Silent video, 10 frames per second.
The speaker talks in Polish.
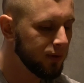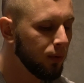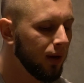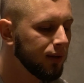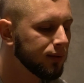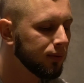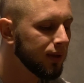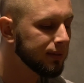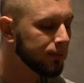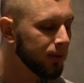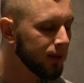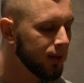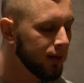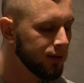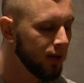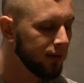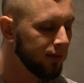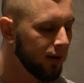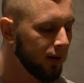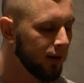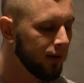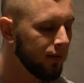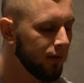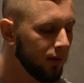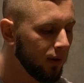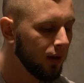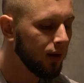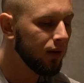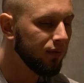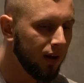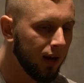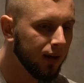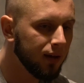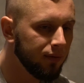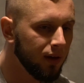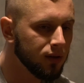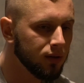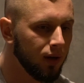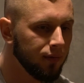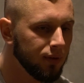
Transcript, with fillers: Wizualizuję sobie dzień... Yy walki, wiesz, nie